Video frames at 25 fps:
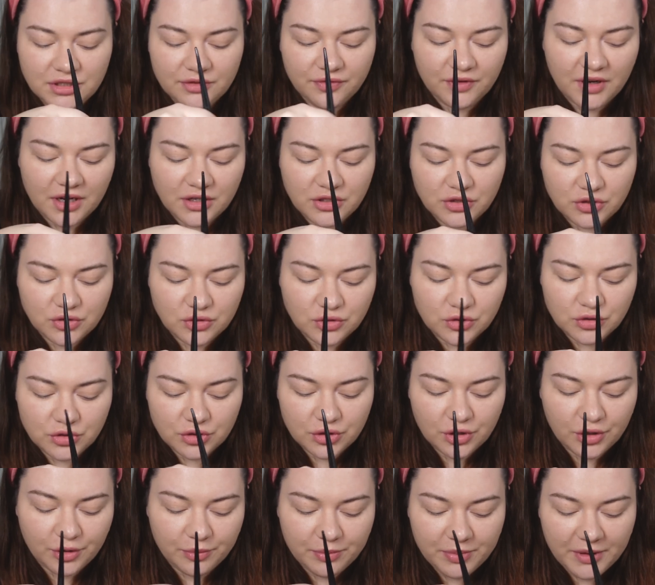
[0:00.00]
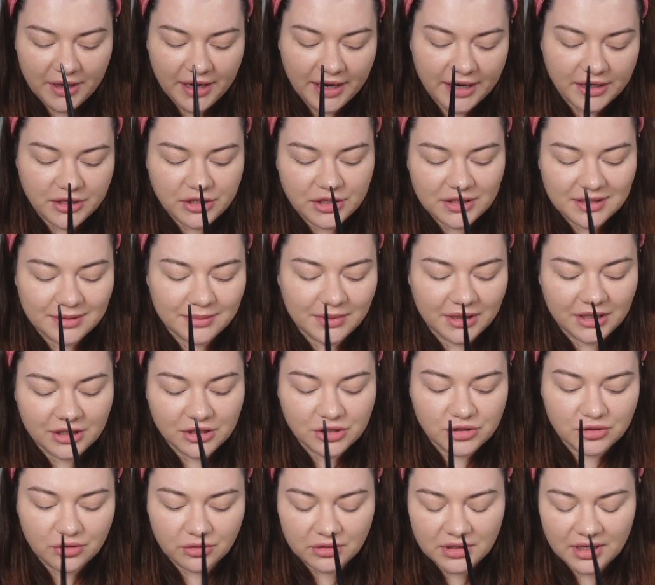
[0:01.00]
grzywkę czy coś robię, czasem
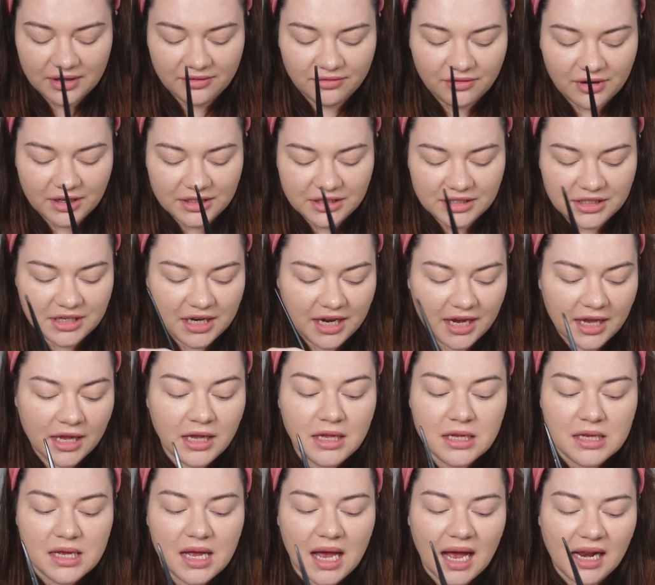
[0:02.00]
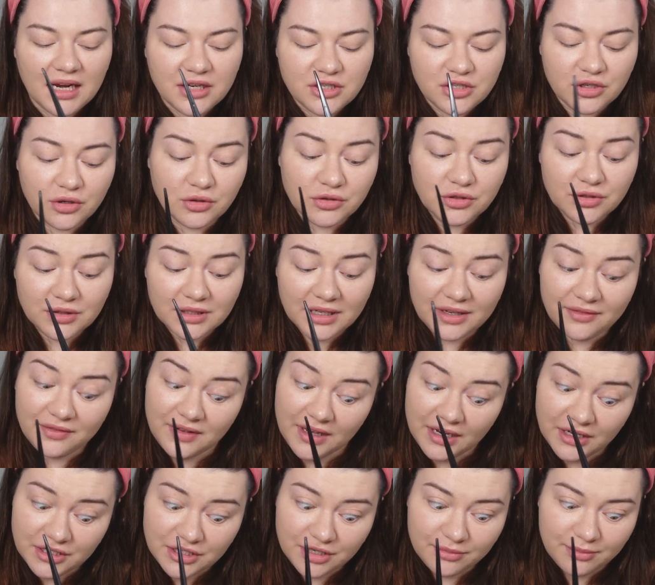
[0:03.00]
jakiś toner właśnie, ale jeżeli chodzi o takie
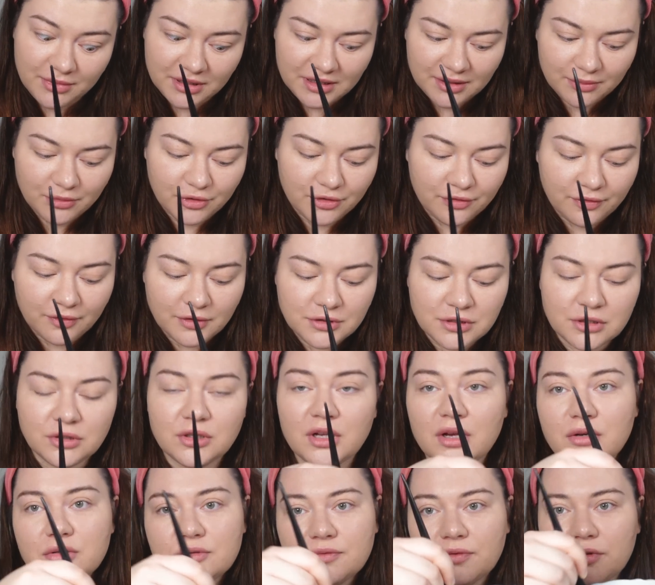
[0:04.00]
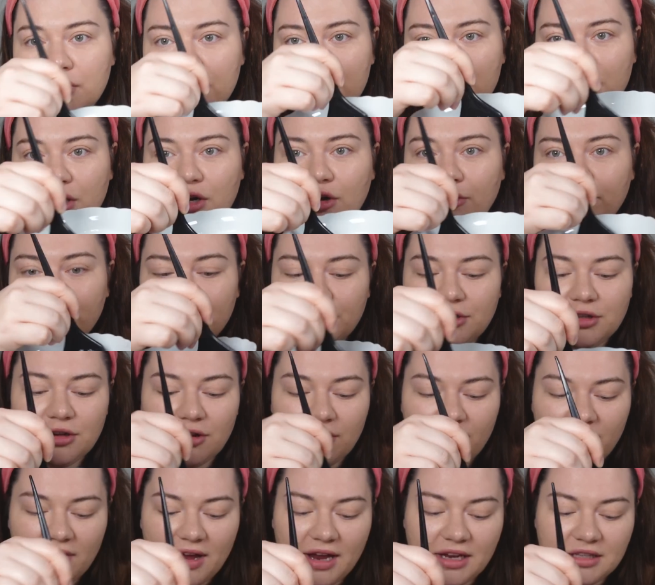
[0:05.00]
większe metamorfozy, to ja już wolę nie
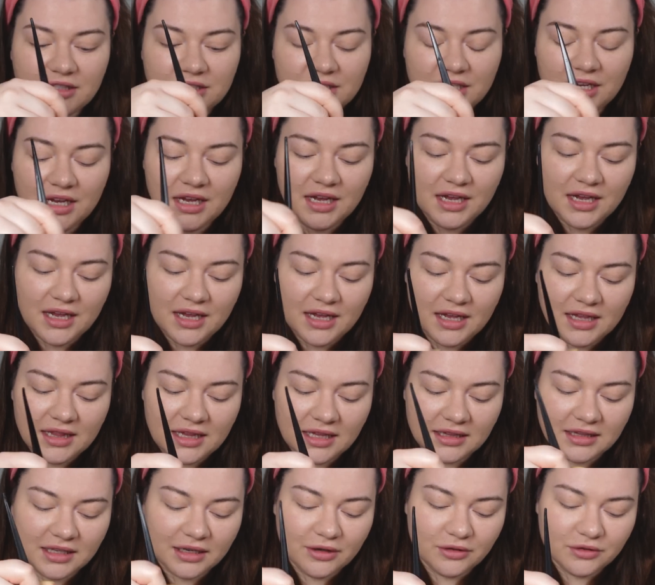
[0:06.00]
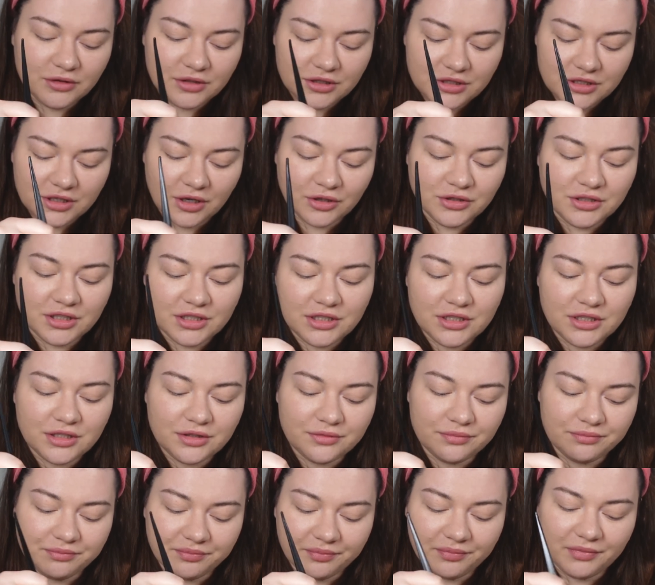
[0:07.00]
kombinować, dlatego też,
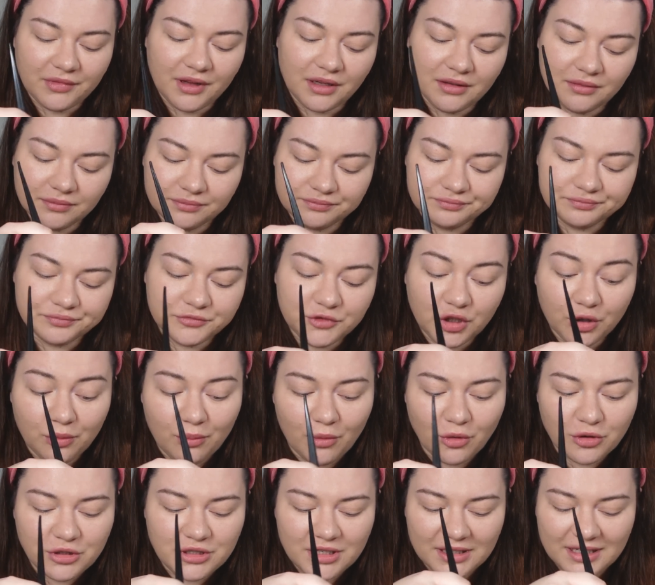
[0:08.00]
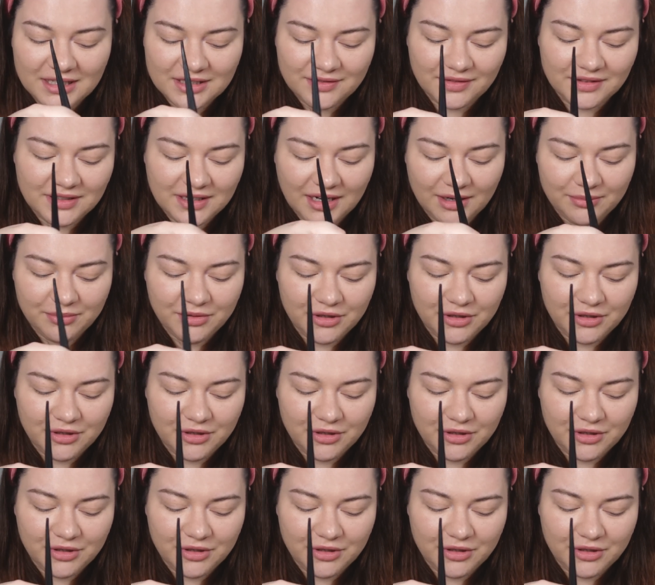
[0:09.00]
chociaż to można nazwać